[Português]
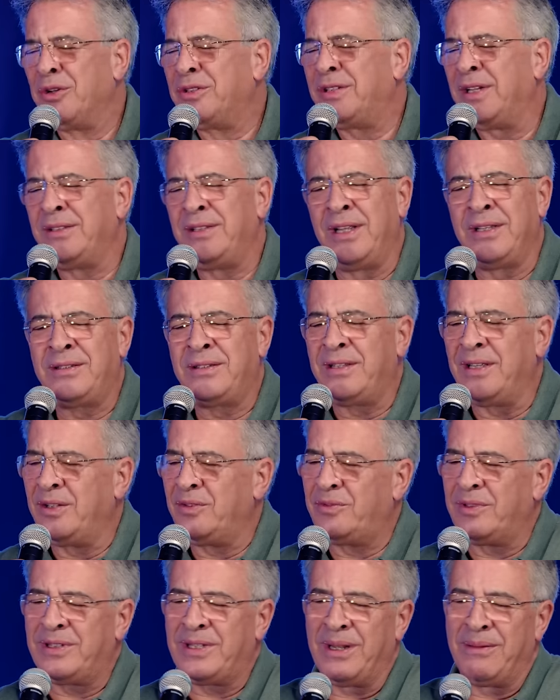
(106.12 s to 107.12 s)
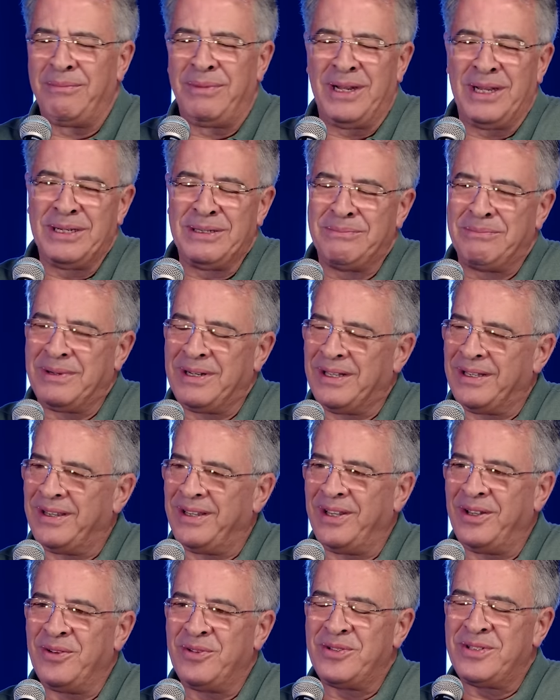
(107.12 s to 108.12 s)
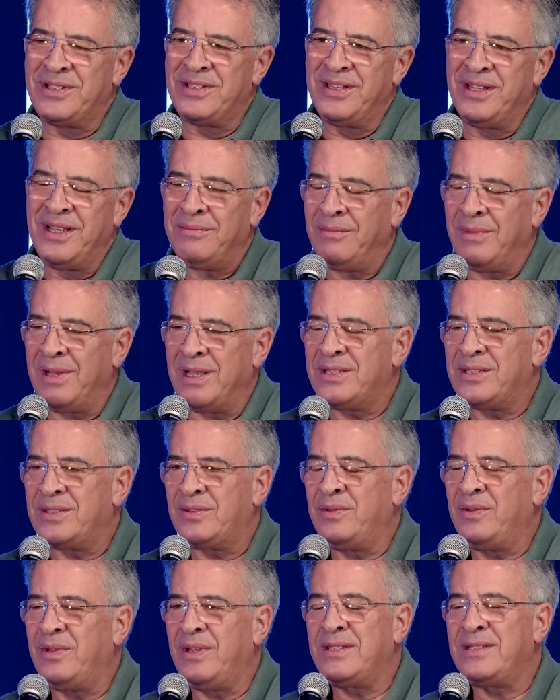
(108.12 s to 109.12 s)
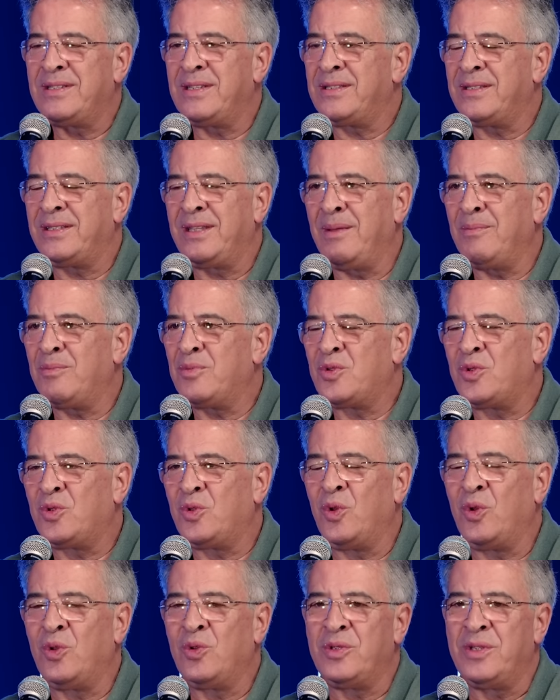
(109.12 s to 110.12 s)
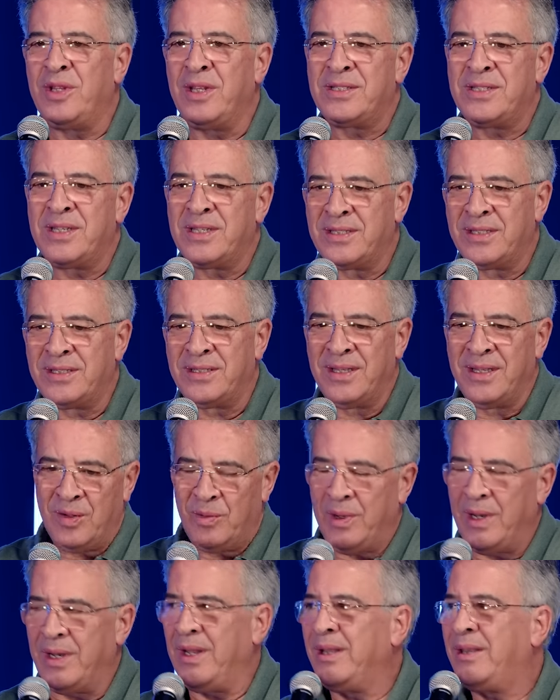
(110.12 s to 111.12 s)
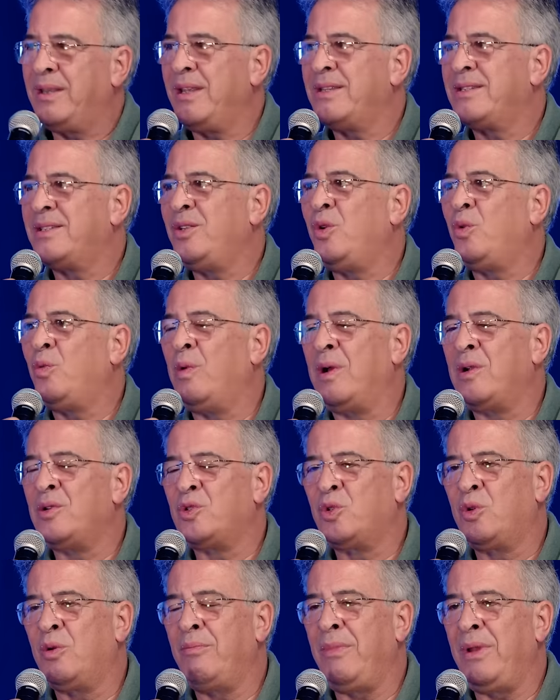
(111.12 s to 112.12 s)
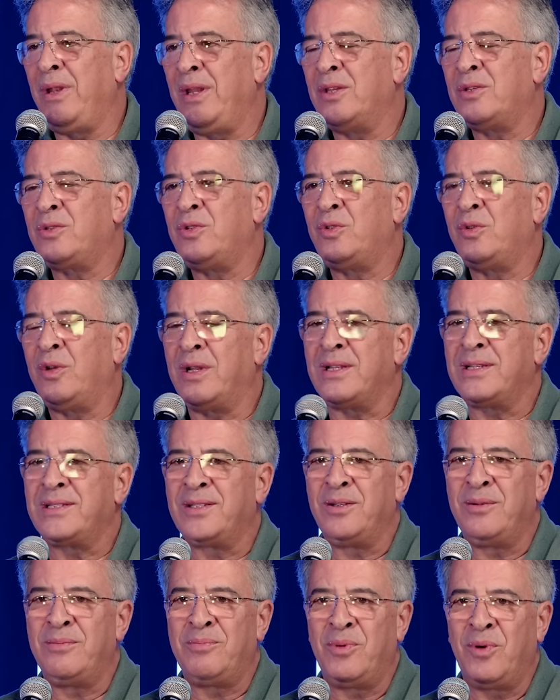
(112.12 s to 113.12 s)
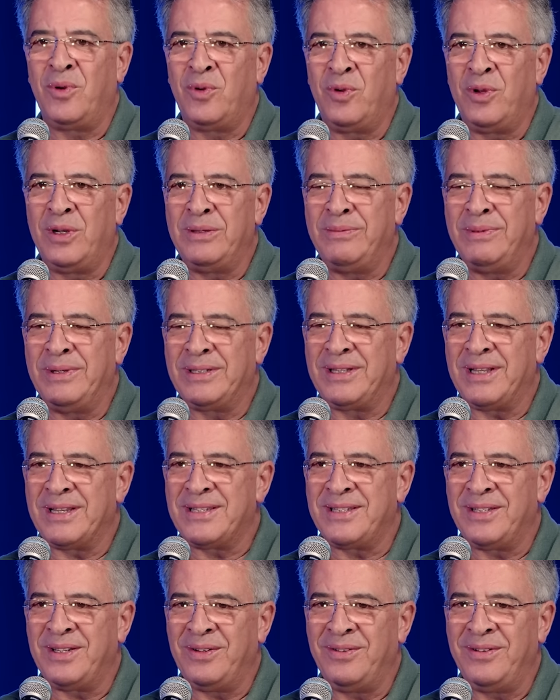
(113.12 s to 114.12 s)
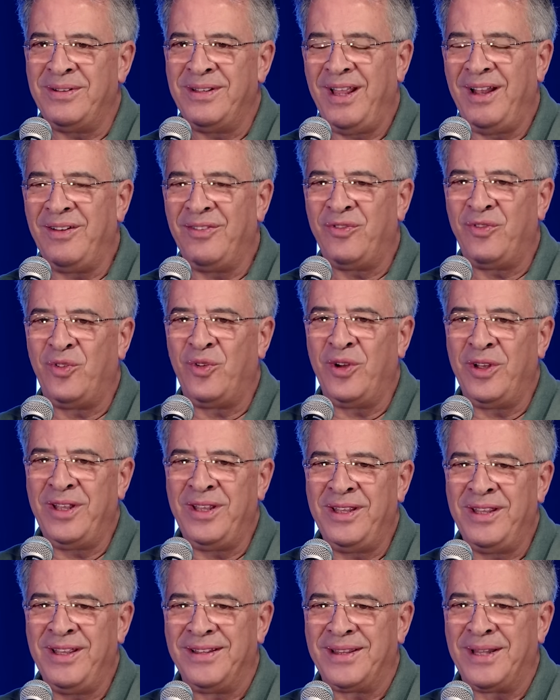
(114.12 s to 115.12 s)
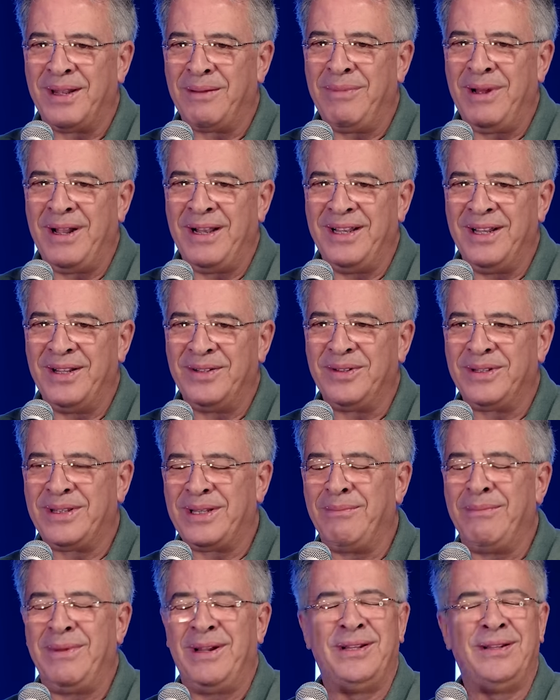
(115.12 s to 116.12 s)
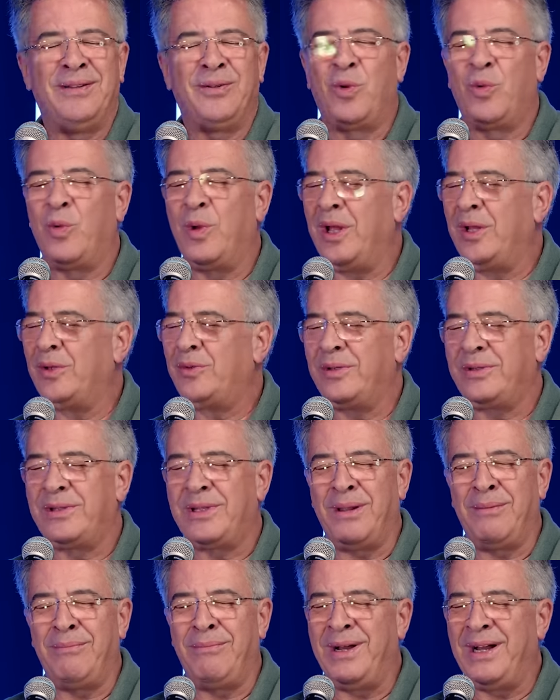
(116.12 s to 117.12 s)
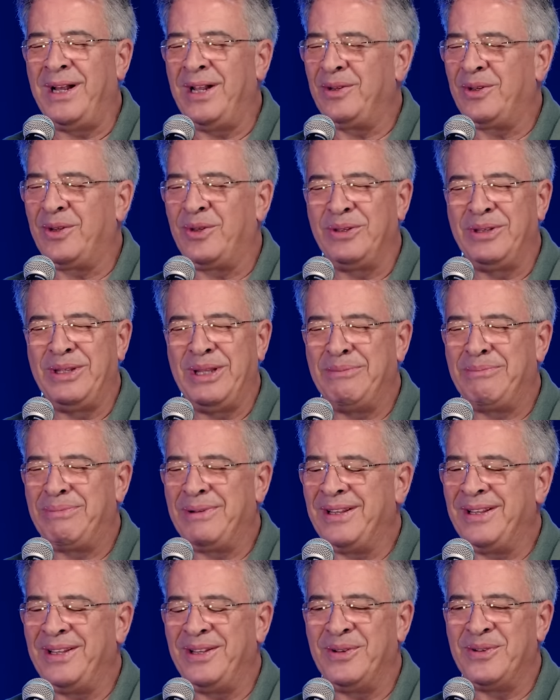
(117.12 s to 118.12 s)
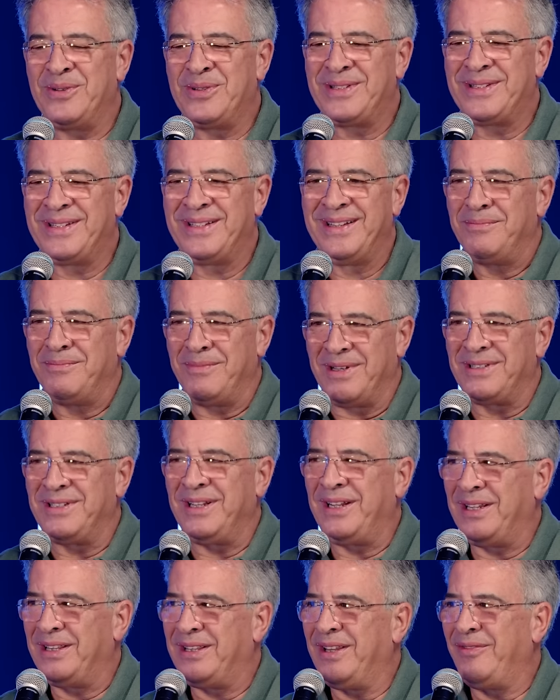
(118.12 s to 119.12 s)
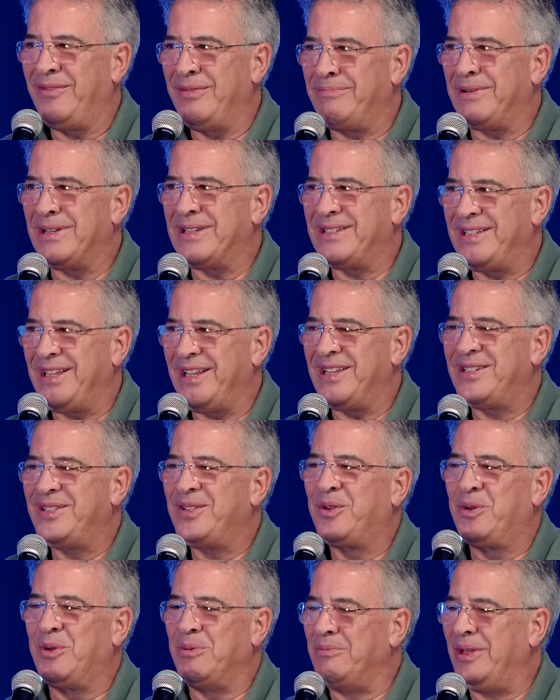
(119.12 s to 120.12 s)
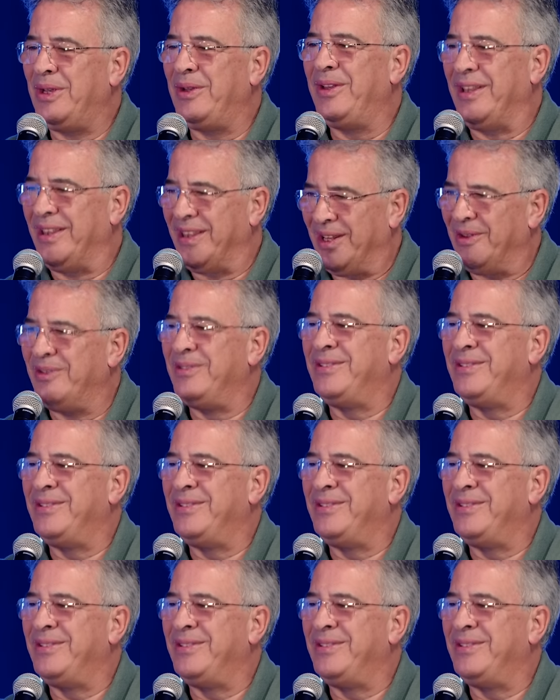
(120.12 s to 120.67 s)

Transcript: eu já dei tanto trabalho para Deus, mas nesses tempos todos, nesses 45 anos como ministro de oração por procura e libertação. Ele foi trabalhando, trabalhando, quanto trabalho que eu dei para Deus. Mas ele teve paciência comigo e não